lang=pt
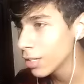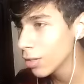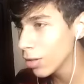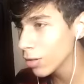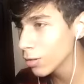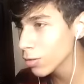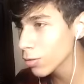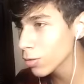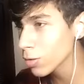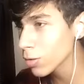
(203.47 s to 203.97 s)

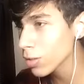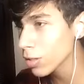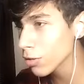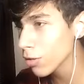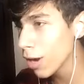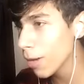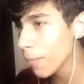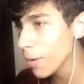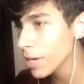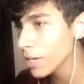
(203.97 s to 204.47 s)
Nossa, eu não consegui
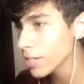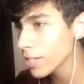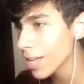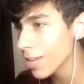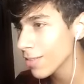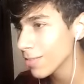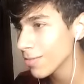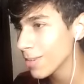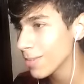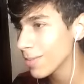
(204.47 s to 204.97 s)
jogar bolinha de
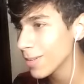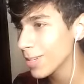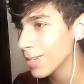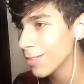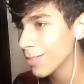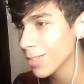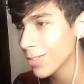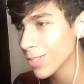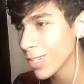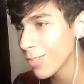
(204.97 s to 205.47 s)
neve, velho. Eu
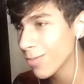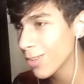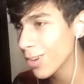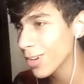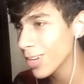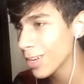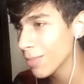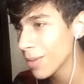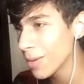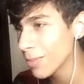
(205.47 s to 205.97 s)
vou só ficar
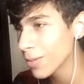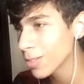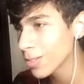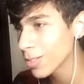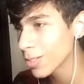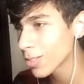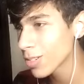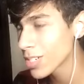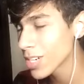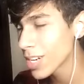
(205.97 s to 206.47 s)
olhando mesmo que eu sou
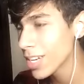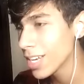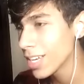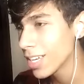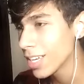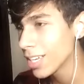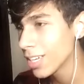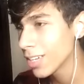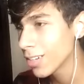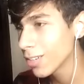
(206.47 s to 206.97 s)
trouxa.
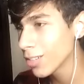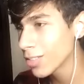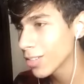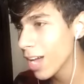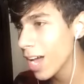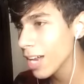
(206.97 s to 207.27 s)
Eu não consigo.